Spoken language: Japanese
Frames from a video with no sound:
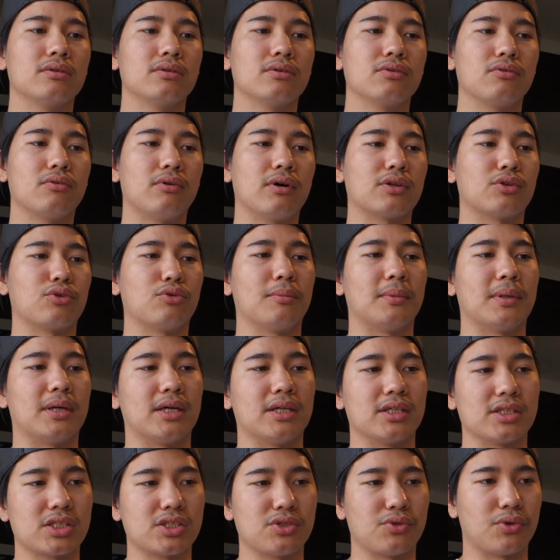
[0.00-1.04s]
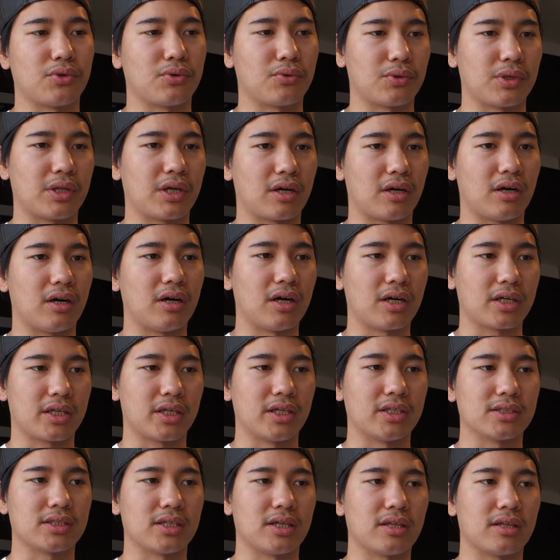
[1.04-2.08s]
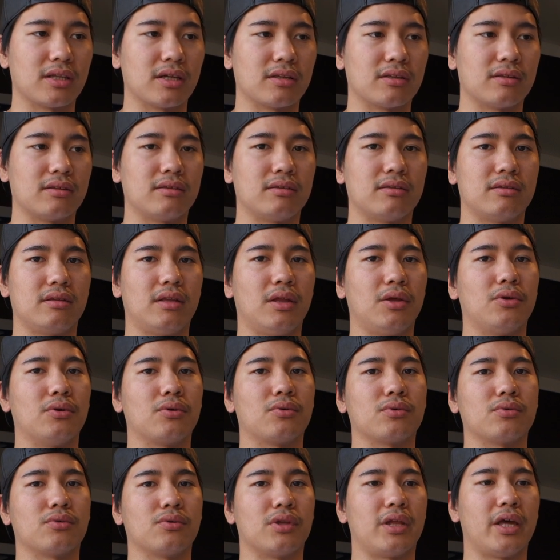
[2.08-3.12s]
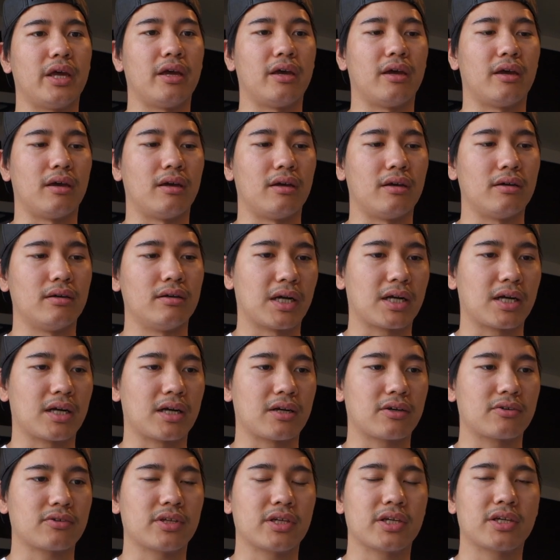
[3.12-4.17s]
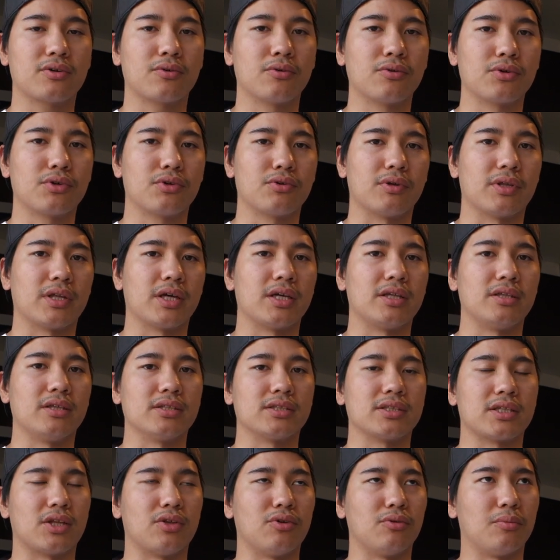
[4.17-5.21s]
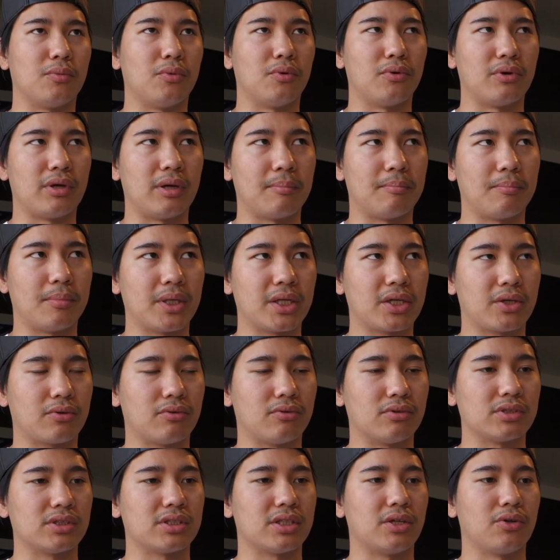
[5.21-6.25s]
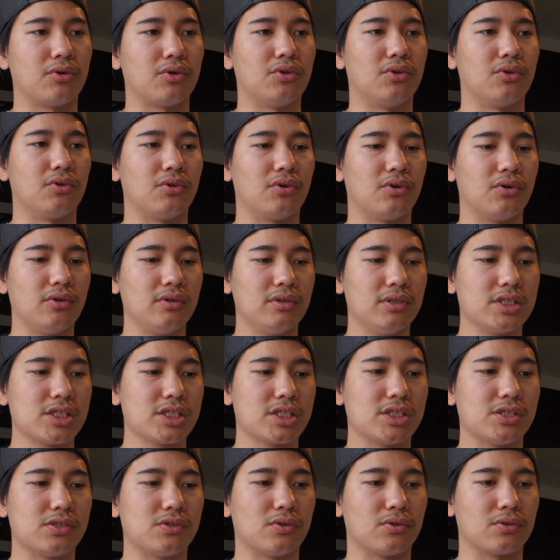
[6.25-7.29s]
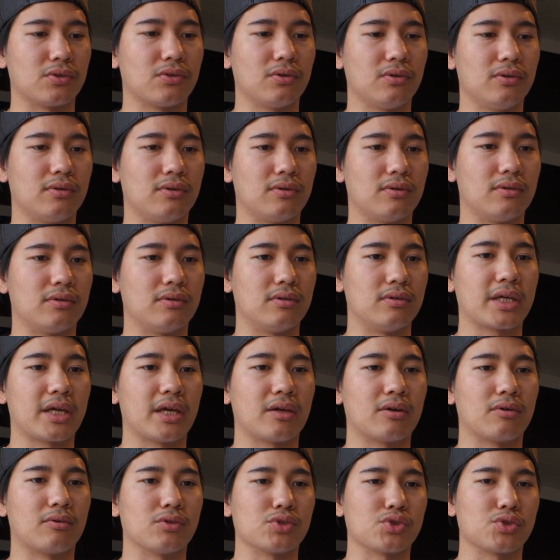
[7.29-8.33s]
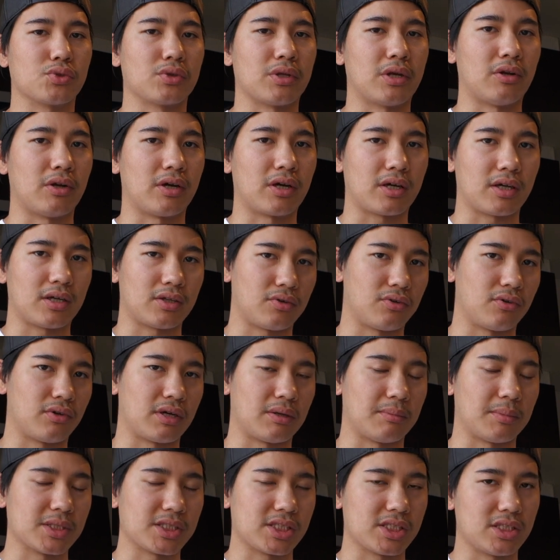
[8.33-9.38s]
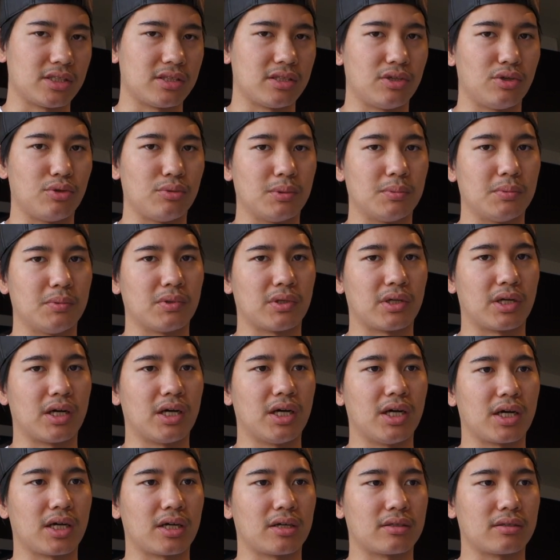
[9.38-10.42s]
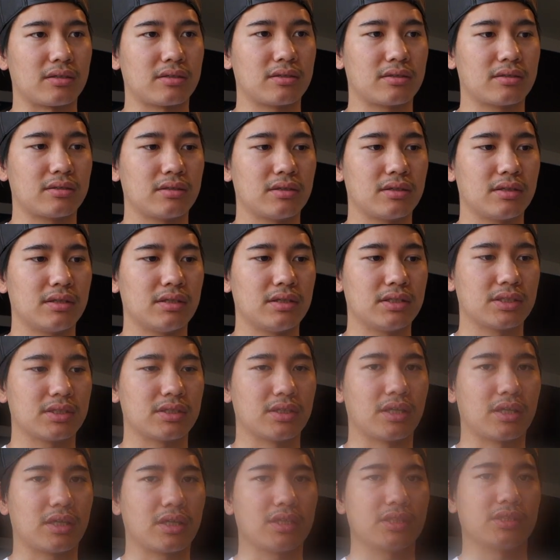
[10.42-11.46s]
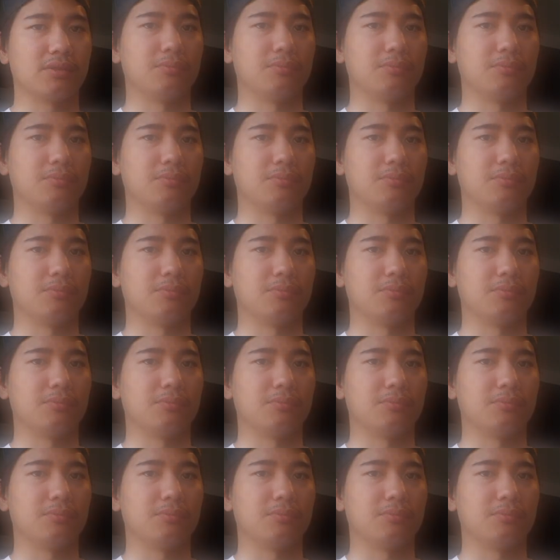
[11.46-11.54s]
とあとまあ白い粉が発見されたっていうことで科学的根拠はないんですけどもやっぱりこうステロイドの使用と健康状態の悪化というか、まし死っていう部分が少なから